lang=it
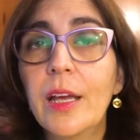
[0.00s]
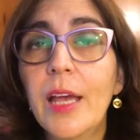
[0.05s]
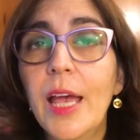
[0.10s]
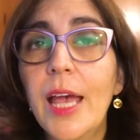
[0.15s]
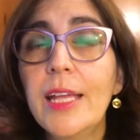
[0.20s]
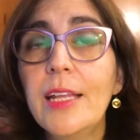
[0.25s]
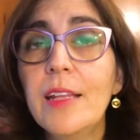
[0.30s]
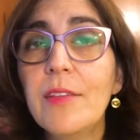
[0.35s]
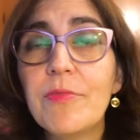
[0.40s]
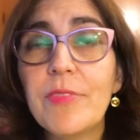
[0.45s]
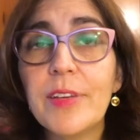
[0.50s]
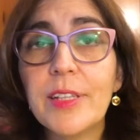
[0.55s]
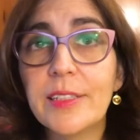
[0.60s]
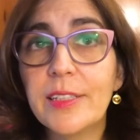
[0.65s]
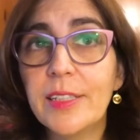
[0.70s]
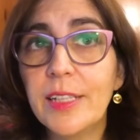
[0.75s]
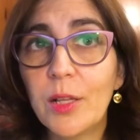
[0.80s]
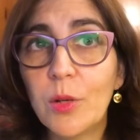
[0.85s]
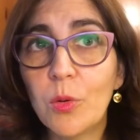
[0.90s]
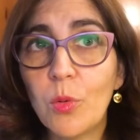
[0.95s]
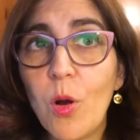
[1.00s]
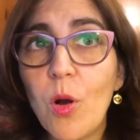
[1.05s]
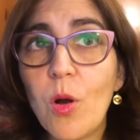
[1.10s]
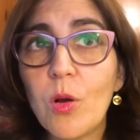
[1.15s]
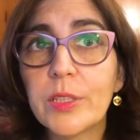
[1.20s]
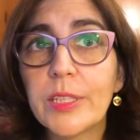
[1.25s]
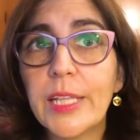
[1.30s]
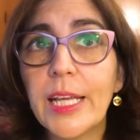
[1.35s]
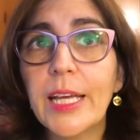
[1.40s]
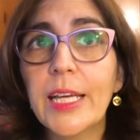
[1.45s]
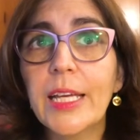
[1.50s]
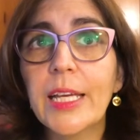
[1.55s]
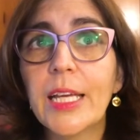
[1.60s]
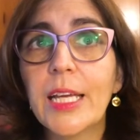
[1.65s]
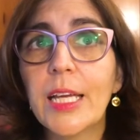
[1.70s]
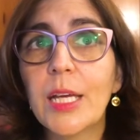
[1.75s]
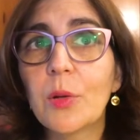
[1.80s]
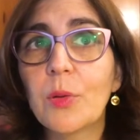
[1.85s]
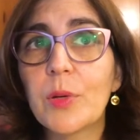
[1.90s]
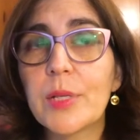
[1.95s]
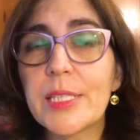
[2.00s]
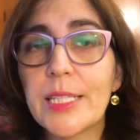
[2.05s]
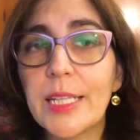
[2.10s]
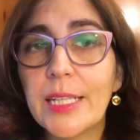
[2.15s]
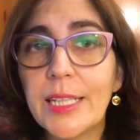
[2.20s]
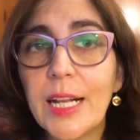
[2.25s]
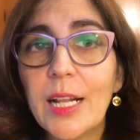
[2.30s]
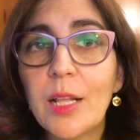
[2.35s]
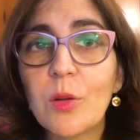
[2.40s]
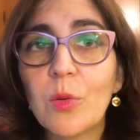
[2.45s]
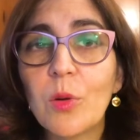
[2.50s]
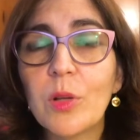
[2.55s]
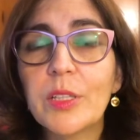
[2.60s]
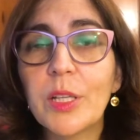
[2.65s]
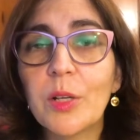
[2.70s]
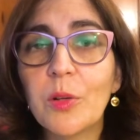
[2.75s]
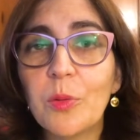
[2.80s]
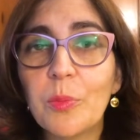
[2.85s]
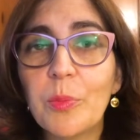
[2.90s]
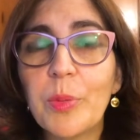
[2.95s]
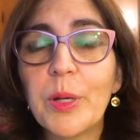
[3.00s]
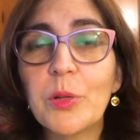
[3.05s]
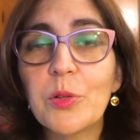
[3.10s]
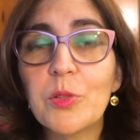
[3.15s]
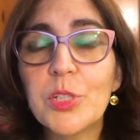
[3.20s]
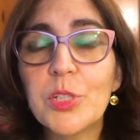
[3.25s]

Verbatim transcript: E in effetti le ruote, queste tre ruote con perno